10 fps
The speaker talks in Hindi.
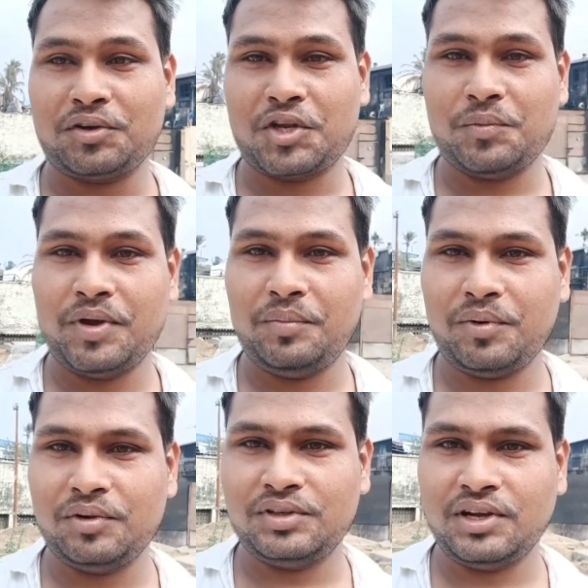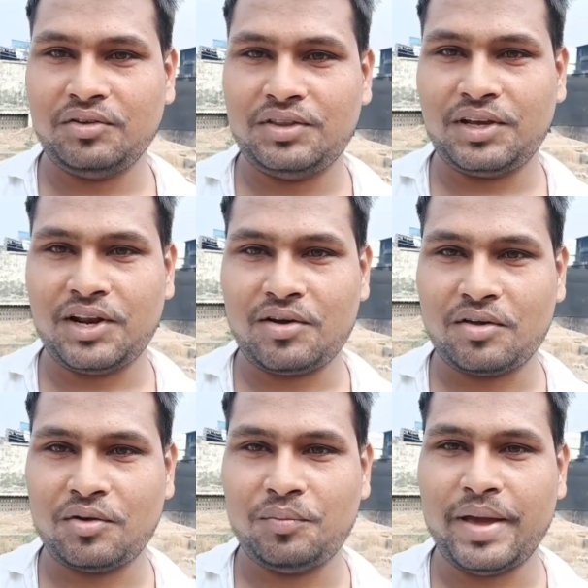स्टेशन पर ही पहुँच गया और दिख रहा होगा
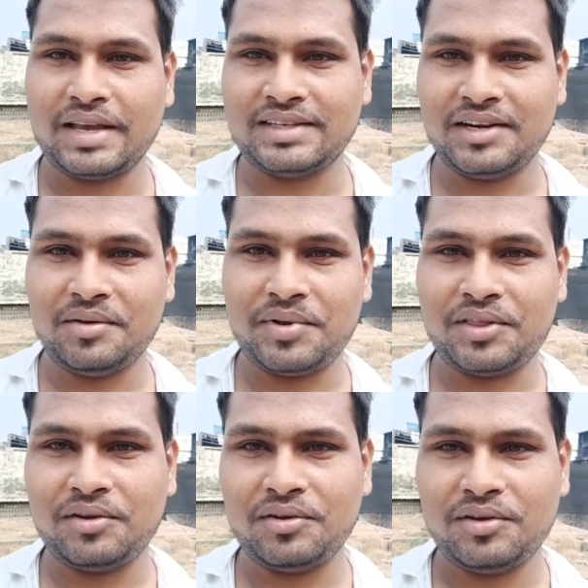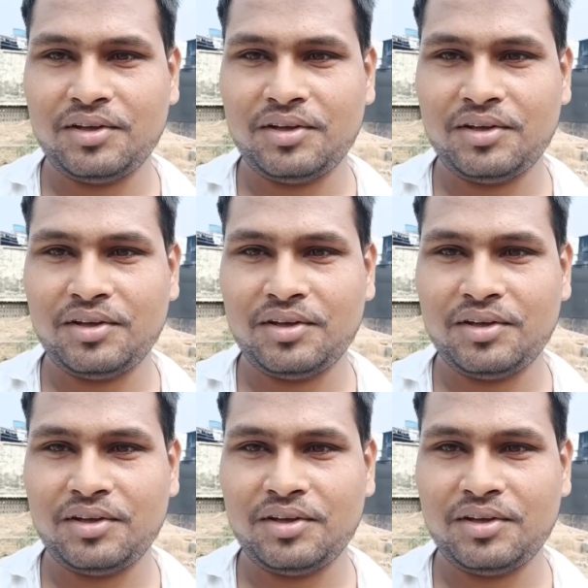तो बैक साइड है मेरा देखो